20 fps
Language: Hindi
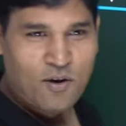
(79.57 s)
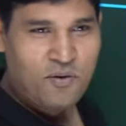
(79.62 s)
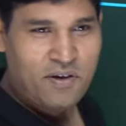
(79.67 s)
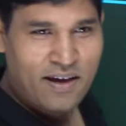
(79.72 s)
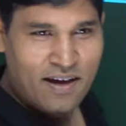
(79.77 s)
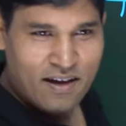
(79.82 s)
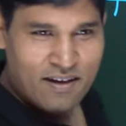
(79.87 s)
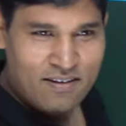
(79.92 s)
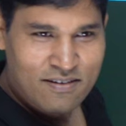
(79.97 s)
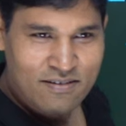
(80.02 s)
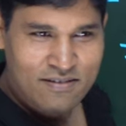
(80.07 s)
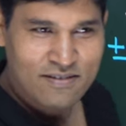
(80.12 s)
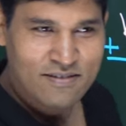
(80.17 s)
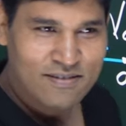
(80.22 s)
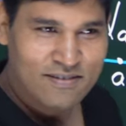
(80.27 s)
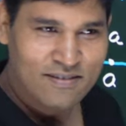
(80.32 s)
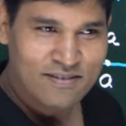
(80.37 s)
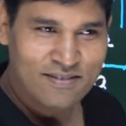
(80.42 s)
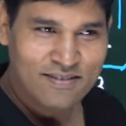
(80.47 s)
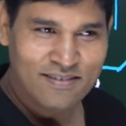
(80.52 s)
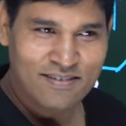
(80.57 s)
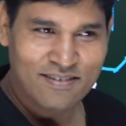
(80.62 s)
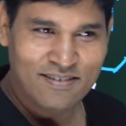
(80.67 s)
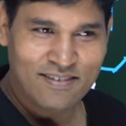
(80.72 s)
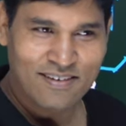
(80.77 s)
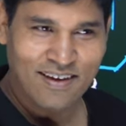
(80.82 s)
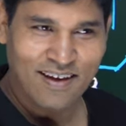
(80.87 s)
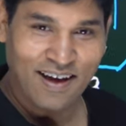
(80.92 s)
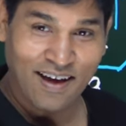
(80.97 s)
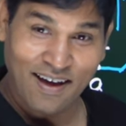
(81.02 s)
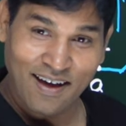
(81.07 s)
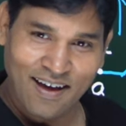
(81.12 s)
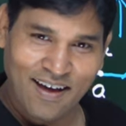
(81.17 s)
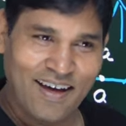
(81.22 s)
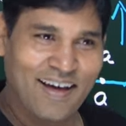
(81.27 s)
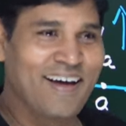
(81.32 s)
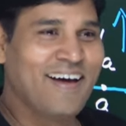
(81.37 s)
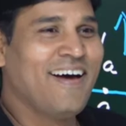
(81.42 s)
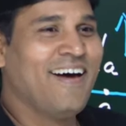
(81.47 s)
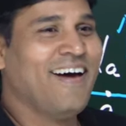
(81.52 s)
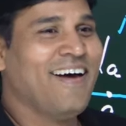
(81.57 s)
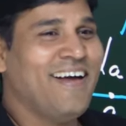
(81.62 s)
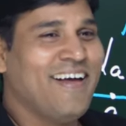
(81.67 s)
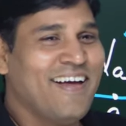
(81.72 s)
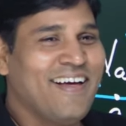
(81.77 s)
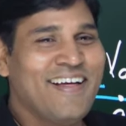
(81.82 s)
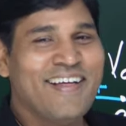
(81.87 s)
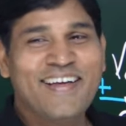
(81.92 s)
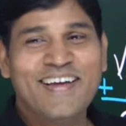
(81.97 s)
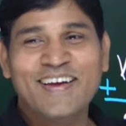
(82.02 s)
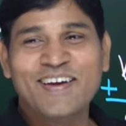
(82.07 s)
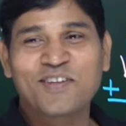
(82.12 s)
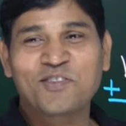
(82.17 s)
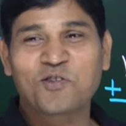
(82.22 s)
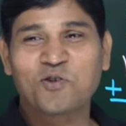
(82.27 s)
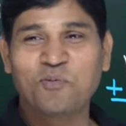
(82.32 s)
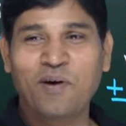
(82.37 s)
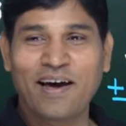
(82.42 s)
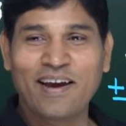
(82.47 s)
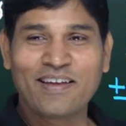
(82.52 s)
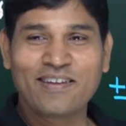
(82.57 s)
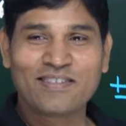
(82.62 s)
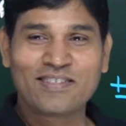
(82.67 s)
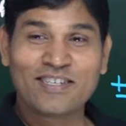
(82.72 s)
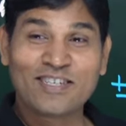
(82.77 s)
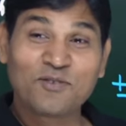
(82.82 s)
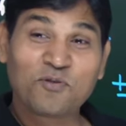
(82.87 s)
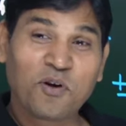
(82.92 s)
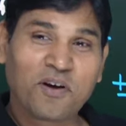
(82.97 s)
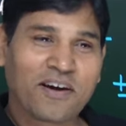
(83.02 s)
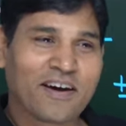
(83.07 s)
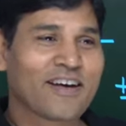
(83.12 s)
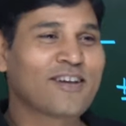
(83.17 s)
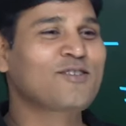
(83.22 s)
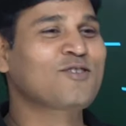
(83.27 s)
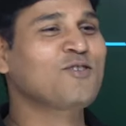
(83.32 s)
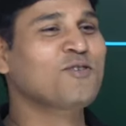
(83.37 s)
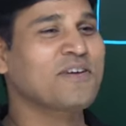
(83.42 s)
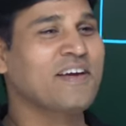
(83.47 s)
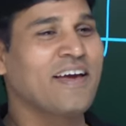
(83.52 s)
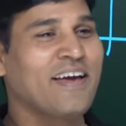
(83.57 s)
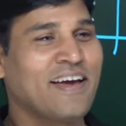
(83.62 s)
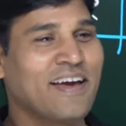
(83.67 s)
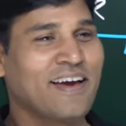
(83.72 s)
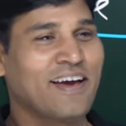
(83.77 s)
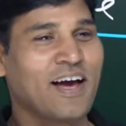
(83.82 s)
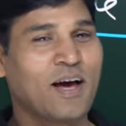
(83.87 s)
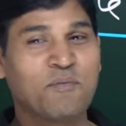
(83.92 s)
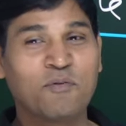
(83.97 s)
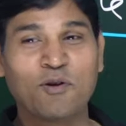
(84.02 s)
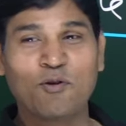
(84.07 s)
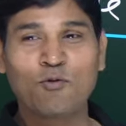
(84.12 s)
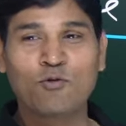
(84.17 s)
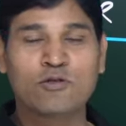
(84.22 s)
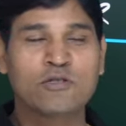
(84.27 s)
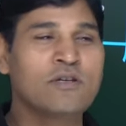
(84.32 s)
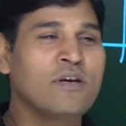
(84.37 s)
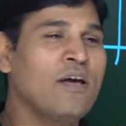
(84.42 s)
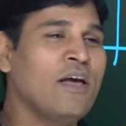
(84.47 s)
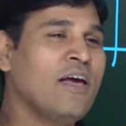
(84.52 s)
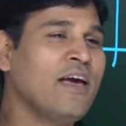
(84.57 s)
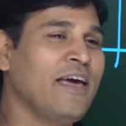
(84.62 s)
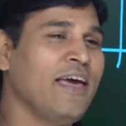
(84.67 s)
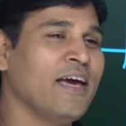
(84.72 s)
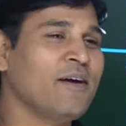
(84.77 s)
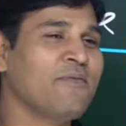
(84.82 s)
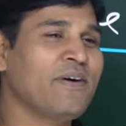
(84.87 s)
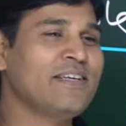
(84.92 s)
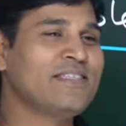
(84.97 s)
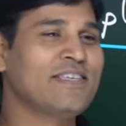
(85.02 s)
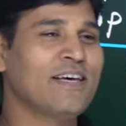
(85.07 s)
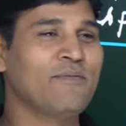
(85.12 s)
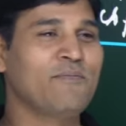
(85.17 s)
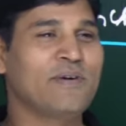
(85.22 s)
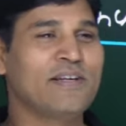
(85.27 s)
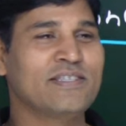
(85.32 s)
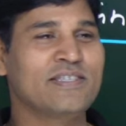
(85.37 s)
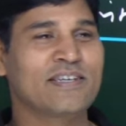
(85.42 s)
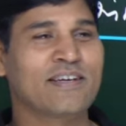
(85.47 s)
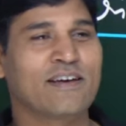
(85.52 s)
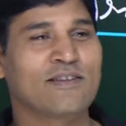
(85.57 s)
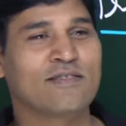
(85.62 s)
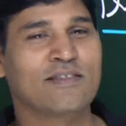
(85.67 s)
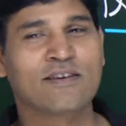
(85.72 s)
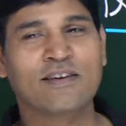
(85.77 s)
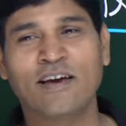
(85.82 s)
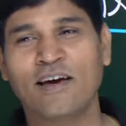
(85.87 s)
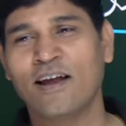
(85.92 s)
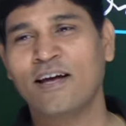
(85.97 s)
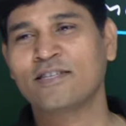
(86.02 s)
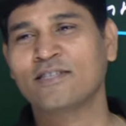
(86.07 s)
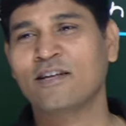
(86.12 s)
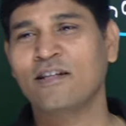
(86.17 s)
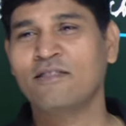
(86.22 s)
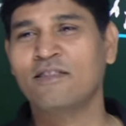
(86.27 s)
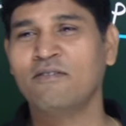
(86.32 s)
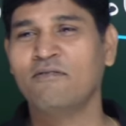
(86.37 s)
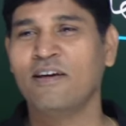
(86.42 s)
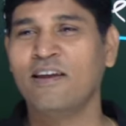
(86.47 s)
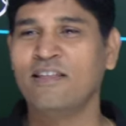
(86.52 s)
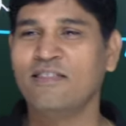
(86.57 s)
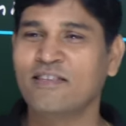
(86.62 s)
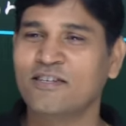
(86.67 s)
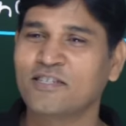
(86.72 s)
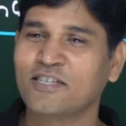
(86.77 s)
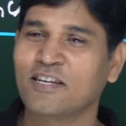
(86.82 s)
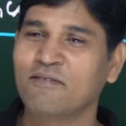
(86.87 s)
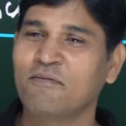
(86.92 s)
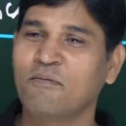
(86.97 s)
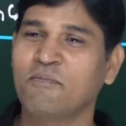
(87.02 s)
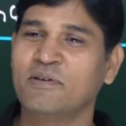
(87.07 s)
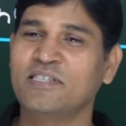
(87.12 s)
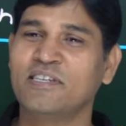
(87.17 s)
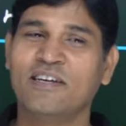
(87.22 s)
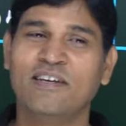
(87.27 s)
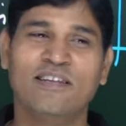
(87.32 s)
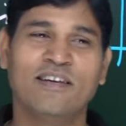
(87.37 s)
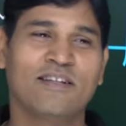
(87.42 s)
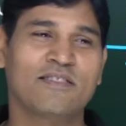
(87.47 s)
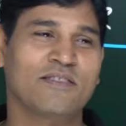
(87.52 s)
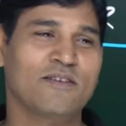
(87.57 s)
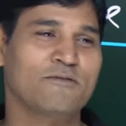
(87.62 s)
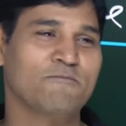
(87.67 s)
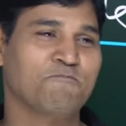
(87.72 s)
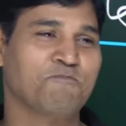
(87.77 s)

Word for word: हूँ क्या हाँ तुम्हारी चीज वो कर चुके हैं अभी रुचि एक भाई साहब मेरे से कहते हैं कि यार आजकल दिवाली दशहरे में मजे ही नहीं आते